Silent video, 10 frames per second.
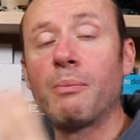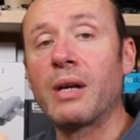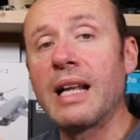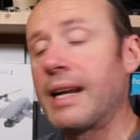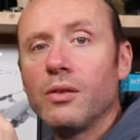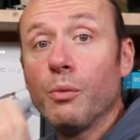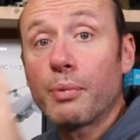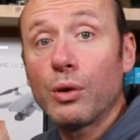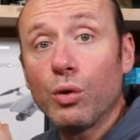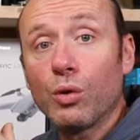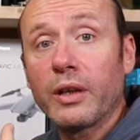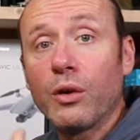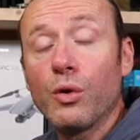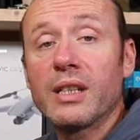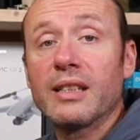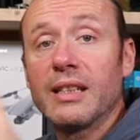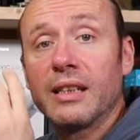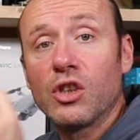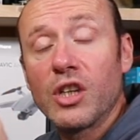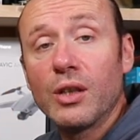a parlare di un prodotto che costa
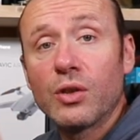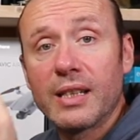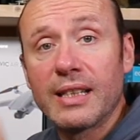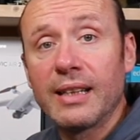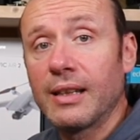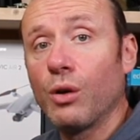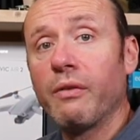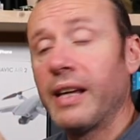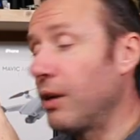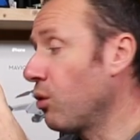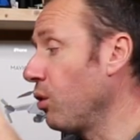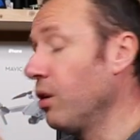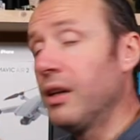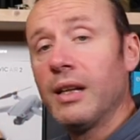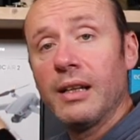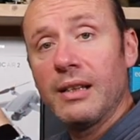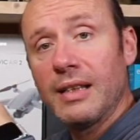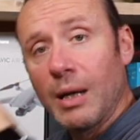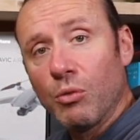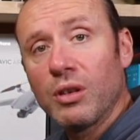769 euro
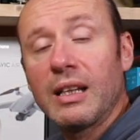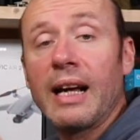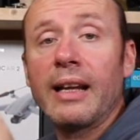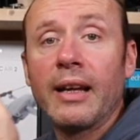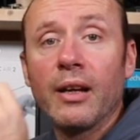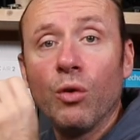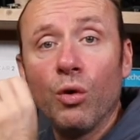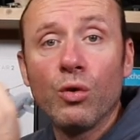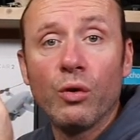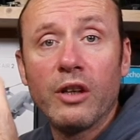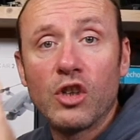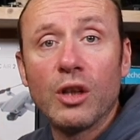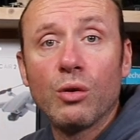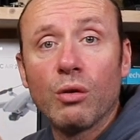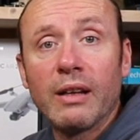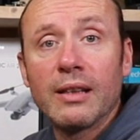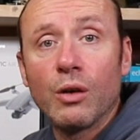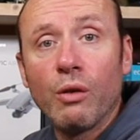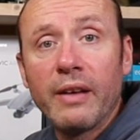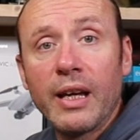da montare o
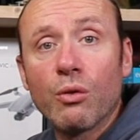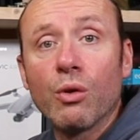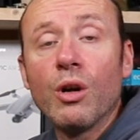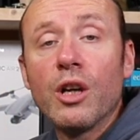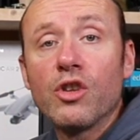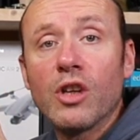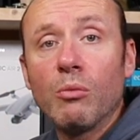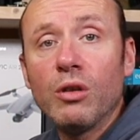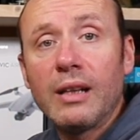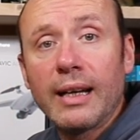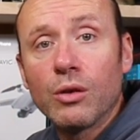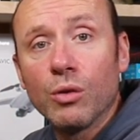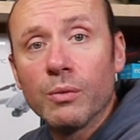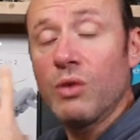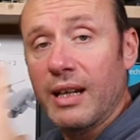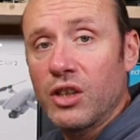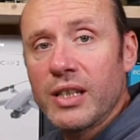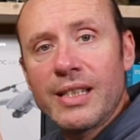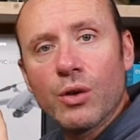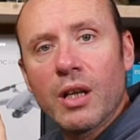999 euro già montato una
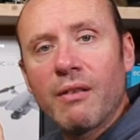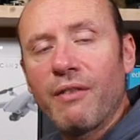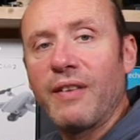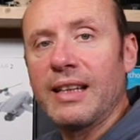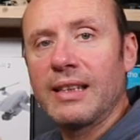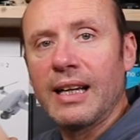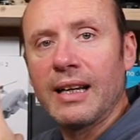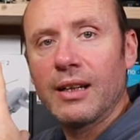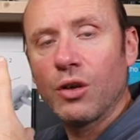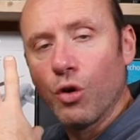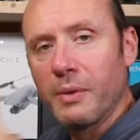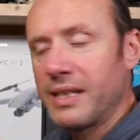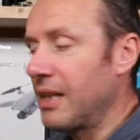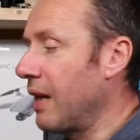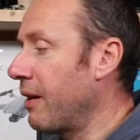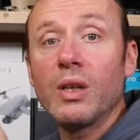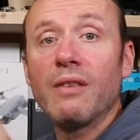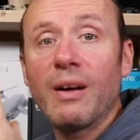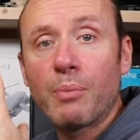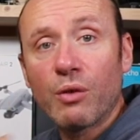recensione va fatta come si deve
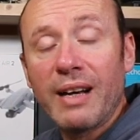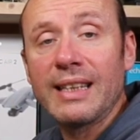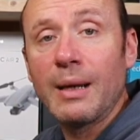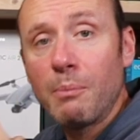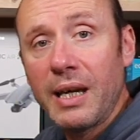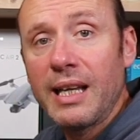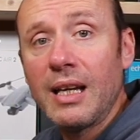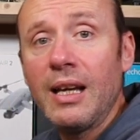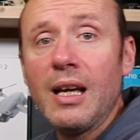quindi va provata bene